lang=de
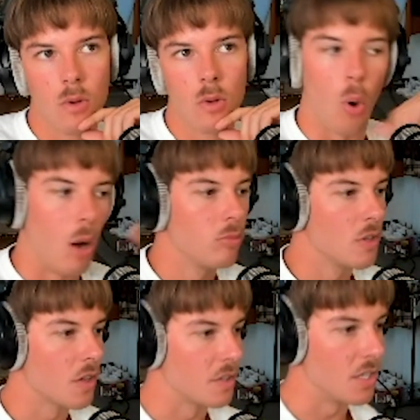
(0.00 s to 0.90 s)
Ja,
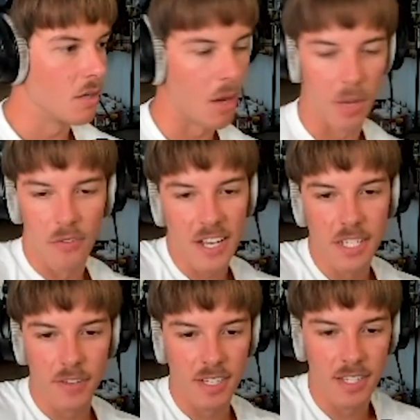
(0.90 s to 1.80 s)
das kann sein. Aber ich weiß
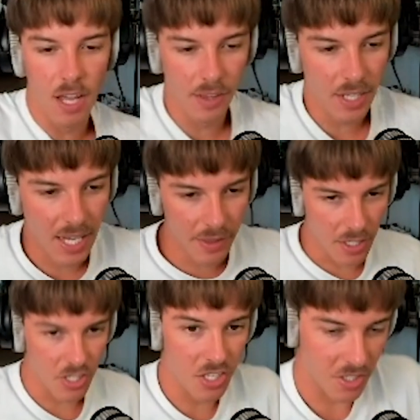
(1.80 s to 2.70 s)
nicht, wie das in anderen Ländern ist.
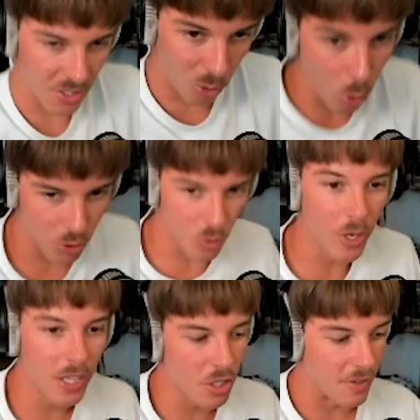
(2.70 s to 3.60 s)
Es Ist ja so teuer
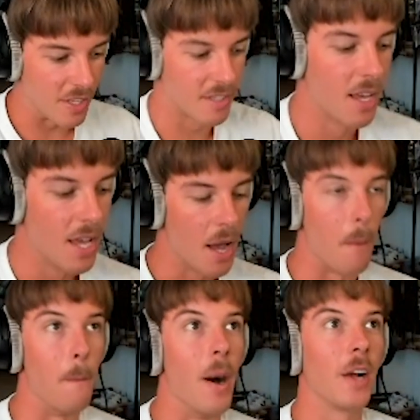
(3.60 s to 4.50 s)
in der Schweiz?
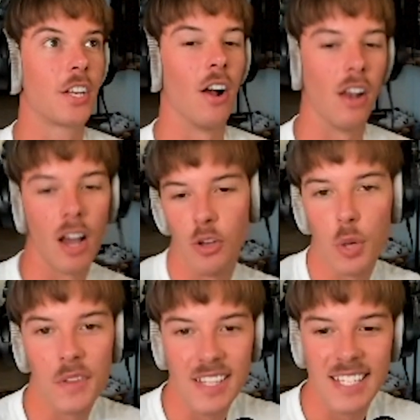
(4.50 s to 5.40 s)
Maschallah. Ja
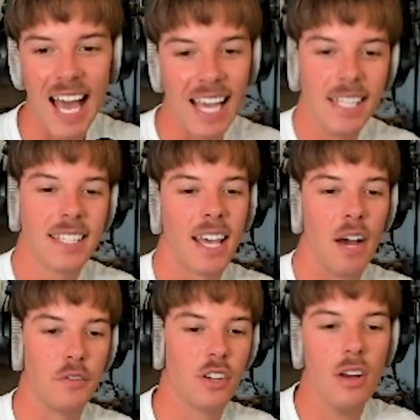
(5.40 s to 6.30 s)
gut, wenn du es eins
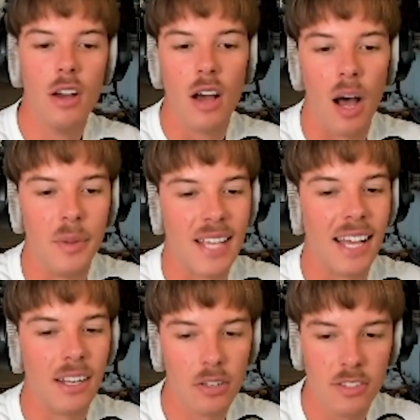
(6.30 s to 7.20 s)
kaufst. Aber das
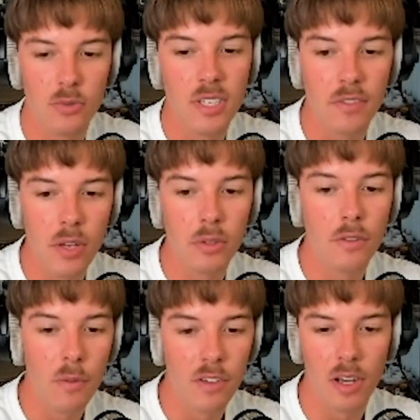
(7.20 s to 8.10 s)

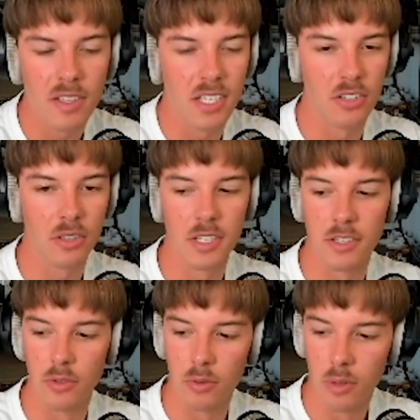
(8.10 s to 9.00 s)
81.485 ist doch nicht so
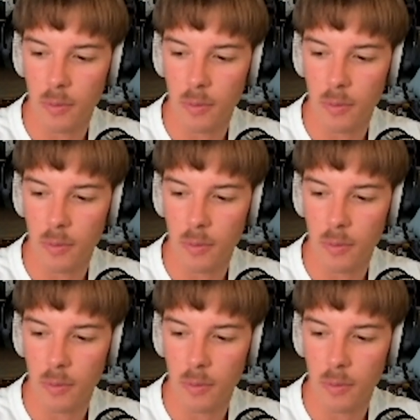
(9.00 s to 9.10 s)
teuer.